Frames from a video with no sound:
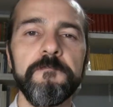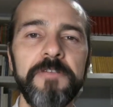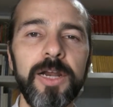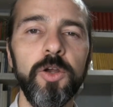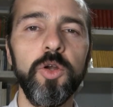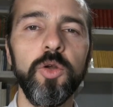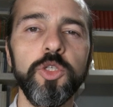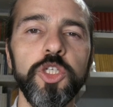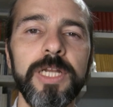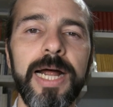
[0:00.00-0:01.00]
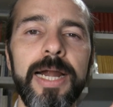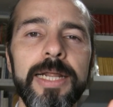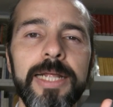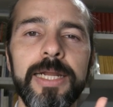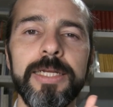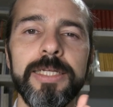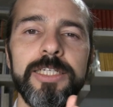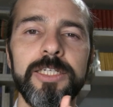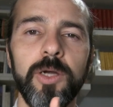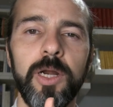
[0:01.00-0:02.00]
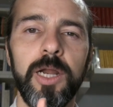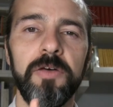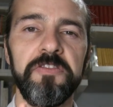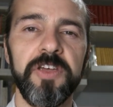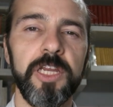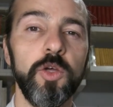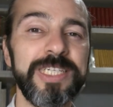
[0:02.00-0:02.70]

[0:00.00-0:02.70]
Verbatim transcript: Fallo girare dall'inizio alla fine,